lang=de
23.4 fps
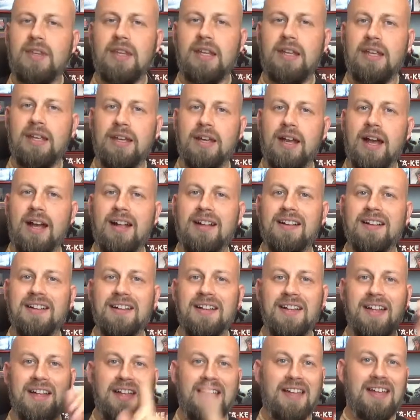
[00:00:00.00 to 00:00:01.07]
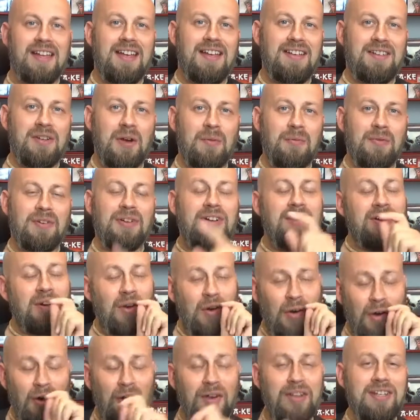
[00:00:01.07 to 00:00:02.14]
egal. Ich hoffe,
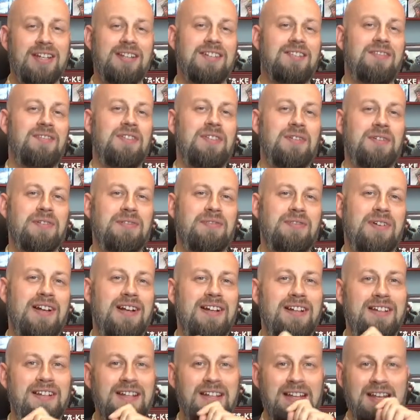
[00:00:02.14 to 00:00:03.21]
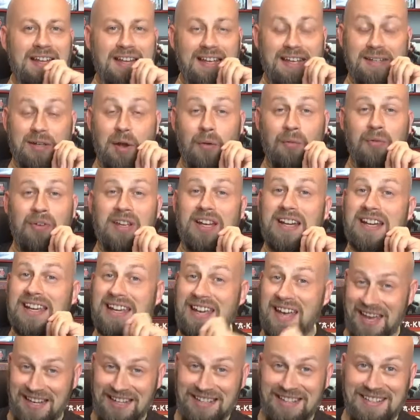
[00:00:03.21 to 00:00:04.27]
euch hat das Video gefallen. Ich hoffe, ihr
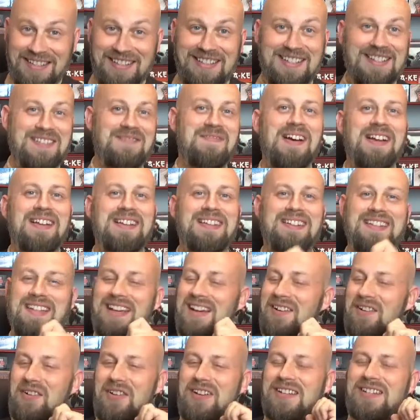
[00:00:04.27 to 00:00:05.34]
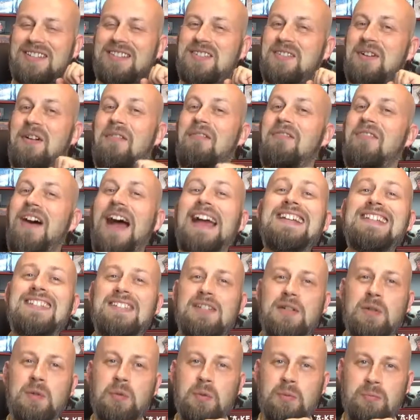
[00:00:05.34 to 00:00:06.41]
kennt jemanden, der euch zur
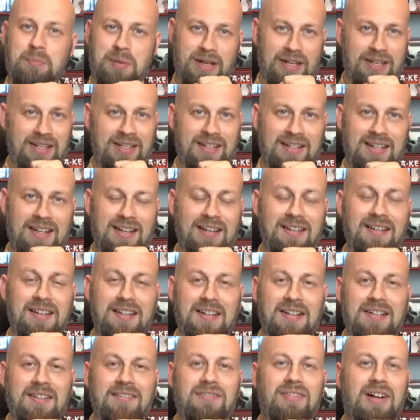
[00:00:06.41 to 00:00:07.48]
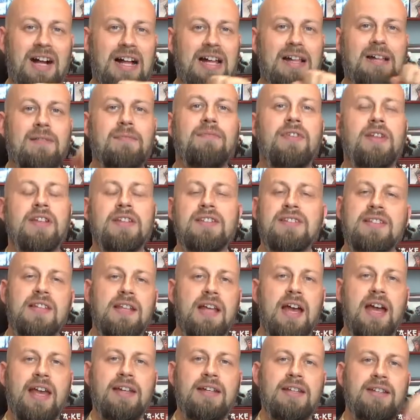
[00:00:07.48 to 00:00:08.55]
Weißglut bringen kann. Vor allem, wenn es dann
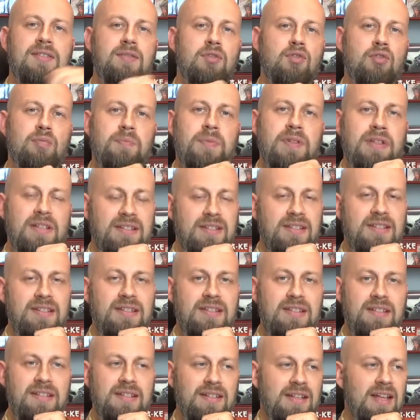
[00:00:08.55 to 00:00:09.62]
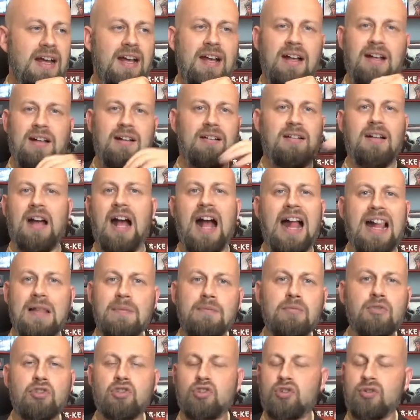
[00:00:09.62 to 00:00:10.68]
eigentlich so Spiele sind, die in einer halben
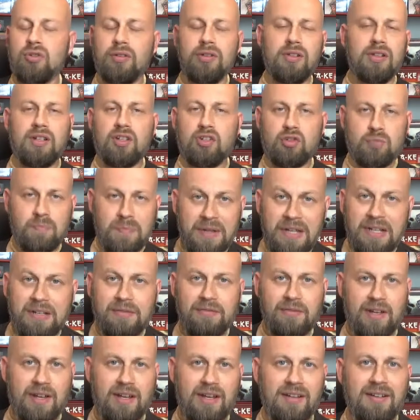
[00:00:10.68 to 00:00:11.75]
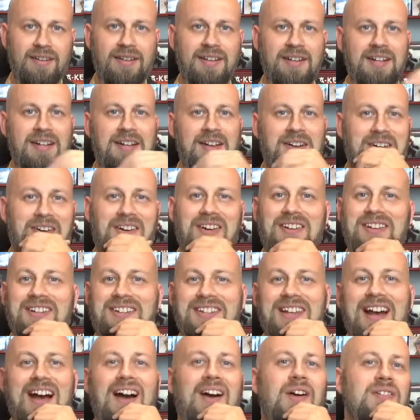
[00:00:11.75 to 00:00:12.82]
Stunde gespielt werden und
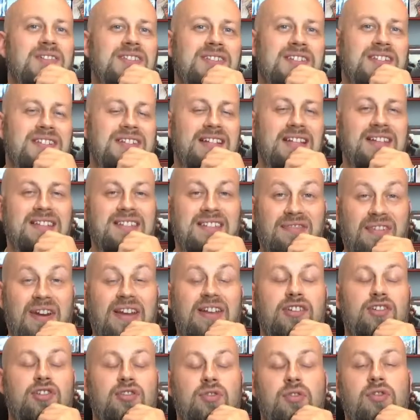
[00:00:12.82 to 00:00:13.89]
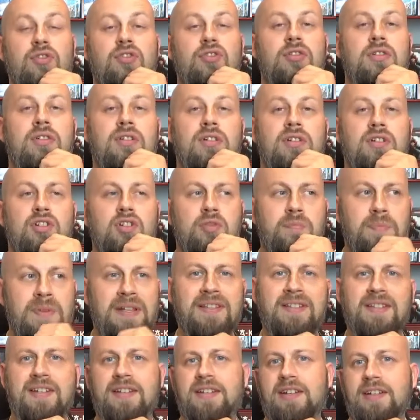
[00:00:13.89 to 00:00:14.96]
daraus sich dann zwei Stunden
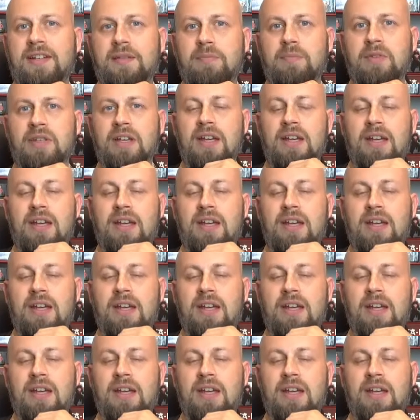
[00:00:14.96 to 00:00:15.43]
Spielzeit ergibt.